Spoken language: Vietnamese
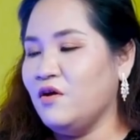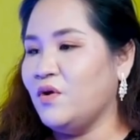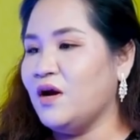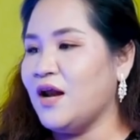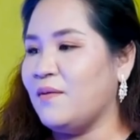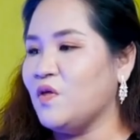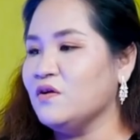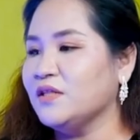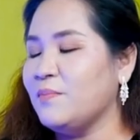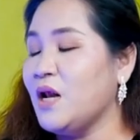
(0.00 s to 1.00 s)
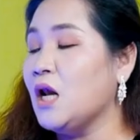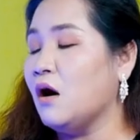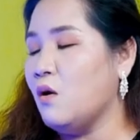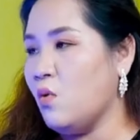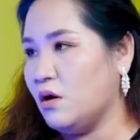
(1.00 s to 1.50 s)
điều đó nó làm cho người ta bị
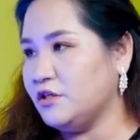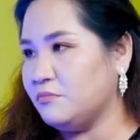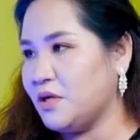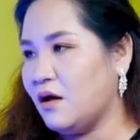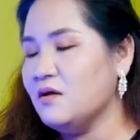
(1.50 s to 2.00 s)
lẫn quẩn trong